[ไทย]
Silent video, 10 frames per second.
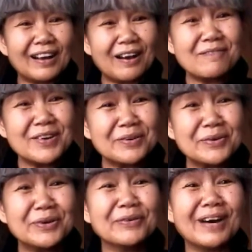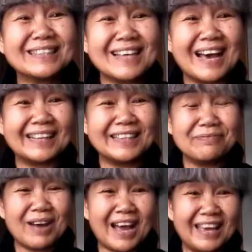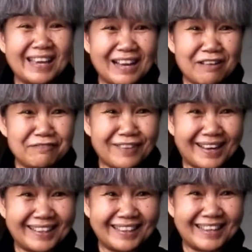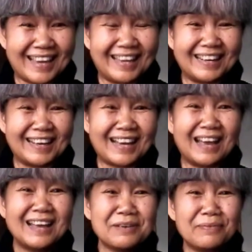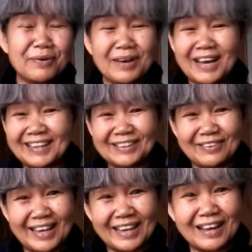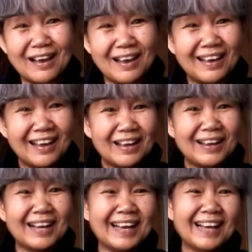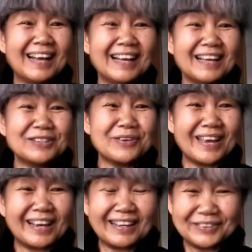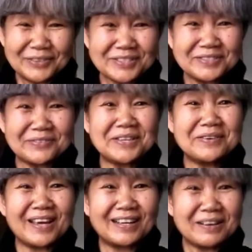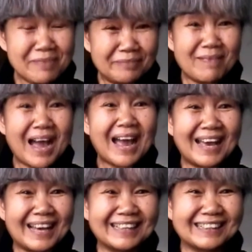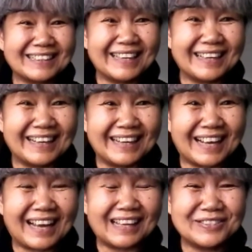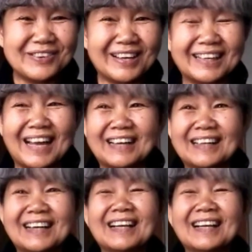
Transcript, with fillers: ก็ไม่รู้ว่าจะอธิบายให้เขาฟังยังไงนะคะ เพราะว่าตัวเองก็ตัวเองรู้สึกว่าตัวเองนี่เป็นบ้าจริงๆเลยนะคะช่วงนั้น